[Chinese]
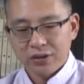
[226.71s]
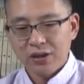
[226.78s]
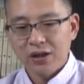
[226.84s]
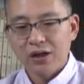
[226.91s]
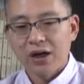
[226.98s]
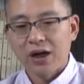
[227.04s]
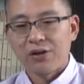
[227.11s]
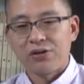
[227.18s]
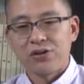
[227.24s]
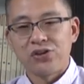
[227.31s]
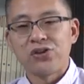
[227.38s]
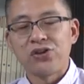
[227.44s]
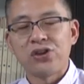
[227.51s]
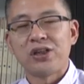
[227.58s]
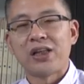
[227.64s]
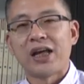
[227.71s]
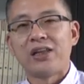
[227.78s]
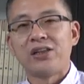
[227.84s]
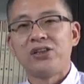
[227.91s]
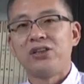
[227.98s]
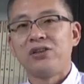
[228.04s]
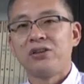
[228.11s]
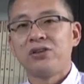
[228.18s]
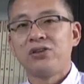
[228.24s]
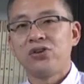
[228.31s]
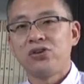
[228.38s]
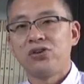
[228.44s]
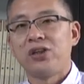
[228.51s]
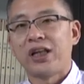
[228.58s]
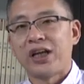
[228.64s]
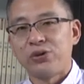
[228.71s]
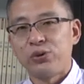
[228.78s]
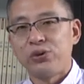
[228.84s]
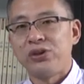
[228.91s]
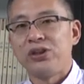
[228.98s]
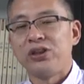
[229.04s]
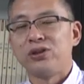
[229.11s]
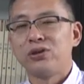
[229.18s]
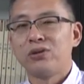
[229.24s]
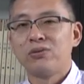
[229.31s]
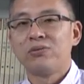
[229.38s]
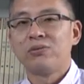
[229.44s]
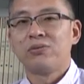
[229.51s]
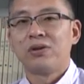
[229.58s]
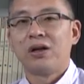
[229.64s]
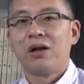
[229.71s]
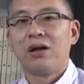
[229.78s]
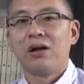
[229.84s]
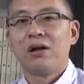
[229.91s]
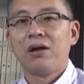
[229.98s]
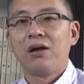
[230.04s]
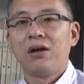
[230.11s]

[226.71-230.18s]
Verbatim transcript: 更好的支持他的行，支持他去行动啊，